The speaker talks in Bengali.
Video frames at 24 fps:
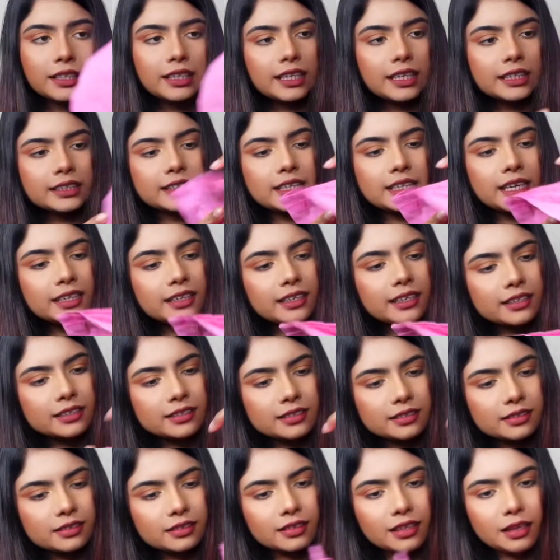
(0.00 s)
এটা আই গেস
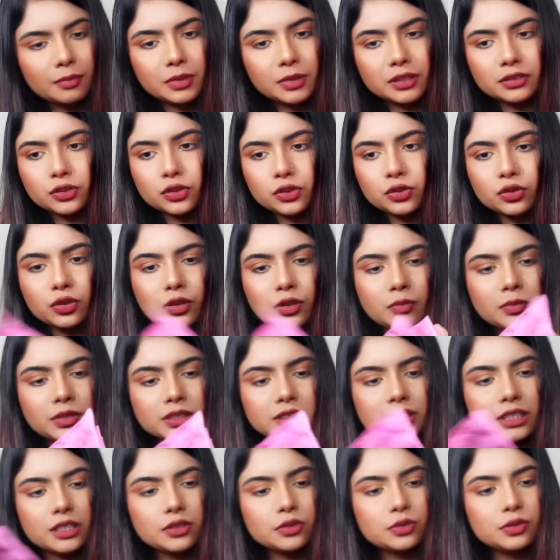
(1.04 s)
আমার জন্য আমার
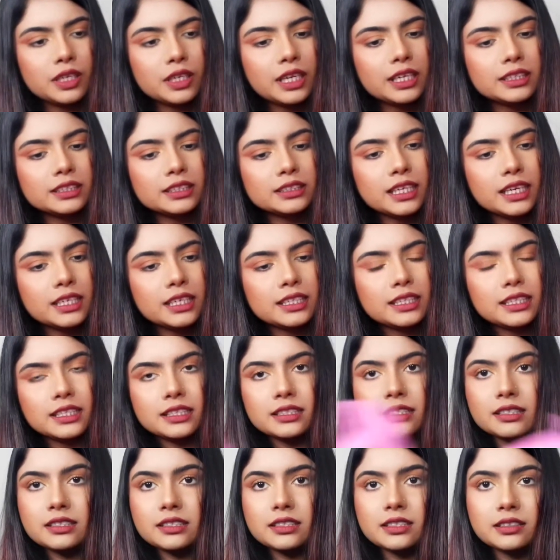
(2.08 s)
শাশুড়ি একটা শাড়ি
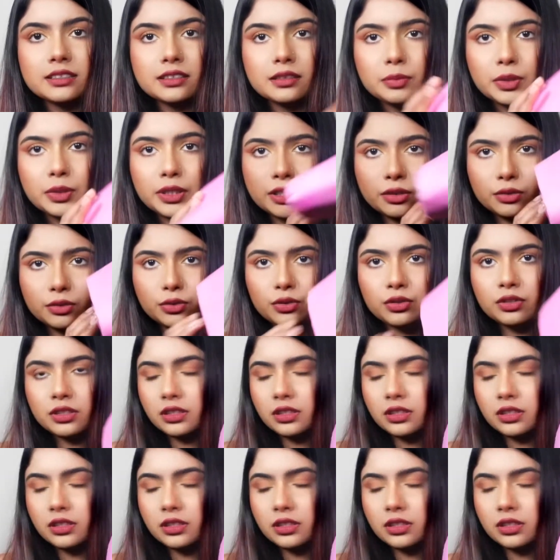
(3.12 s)
দিয়েছে সেটার পেটিকোট